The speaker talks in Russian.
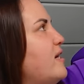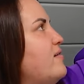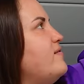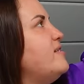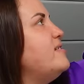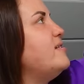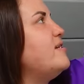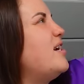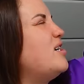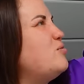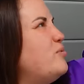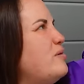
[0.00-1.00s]
нравится, я,
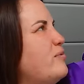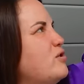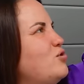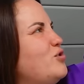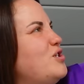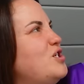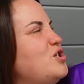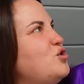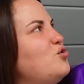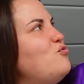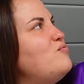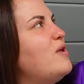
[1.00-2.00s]
конечно, понимаю, что это сейчас
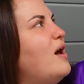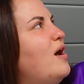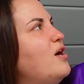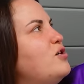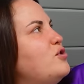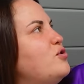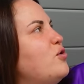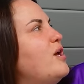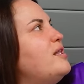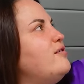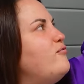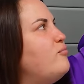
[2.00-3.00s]
шумно, что
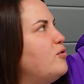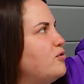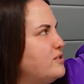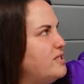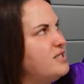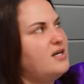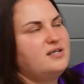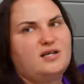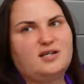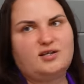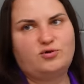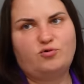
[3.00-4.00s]
это в плоскость,
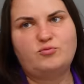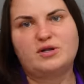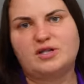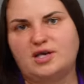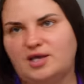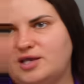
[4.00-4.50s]
когда надо убрано ну,